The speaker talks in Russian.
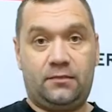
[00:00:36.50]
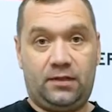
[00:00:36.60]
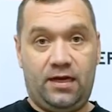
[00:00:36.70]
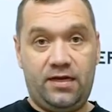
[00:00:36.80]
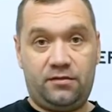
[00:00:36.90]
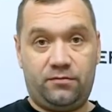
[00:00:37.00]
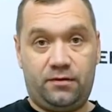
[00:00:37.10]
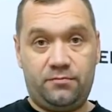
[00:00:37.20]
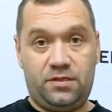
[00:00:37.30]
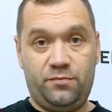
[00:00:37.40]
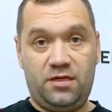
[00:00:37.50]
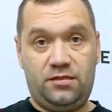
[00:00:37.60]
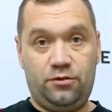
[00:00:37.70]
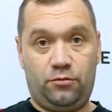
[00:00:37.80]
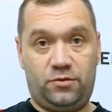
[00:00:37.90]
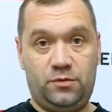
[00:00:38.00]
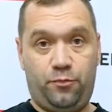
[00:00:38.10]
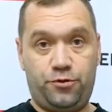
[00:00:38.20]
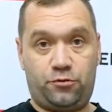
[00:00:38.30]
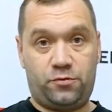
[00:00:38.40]
Для этого демонтируем
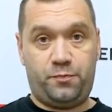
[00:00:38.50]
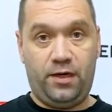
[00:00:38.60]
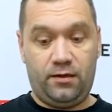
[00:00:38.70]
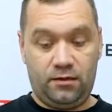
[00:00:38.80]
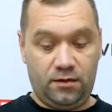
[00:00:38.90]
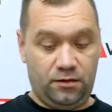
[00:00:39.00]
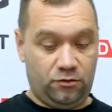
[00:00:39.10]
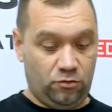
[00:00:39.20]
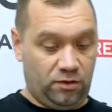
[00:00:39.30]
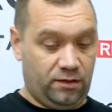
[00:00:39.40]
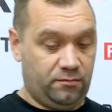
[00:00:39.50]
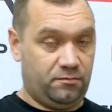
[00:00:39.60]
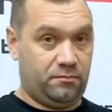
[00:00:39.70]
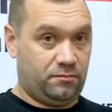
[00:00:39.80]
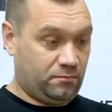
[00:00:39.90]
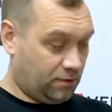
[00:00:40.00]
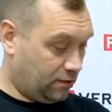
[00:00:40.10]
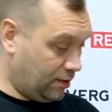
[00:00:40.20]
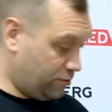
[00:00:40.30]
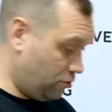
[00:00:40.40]
цепочку с гарнитуры,
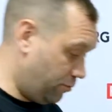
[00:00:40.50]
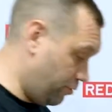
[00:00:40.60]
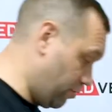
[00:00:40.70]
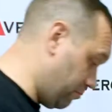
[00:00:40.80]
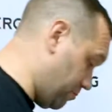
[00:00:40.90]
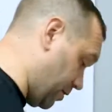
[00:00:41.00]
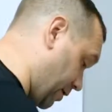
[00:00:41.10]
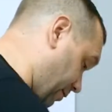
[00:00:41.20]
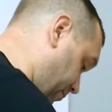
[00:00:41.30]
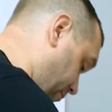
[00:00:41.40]
кладем ее на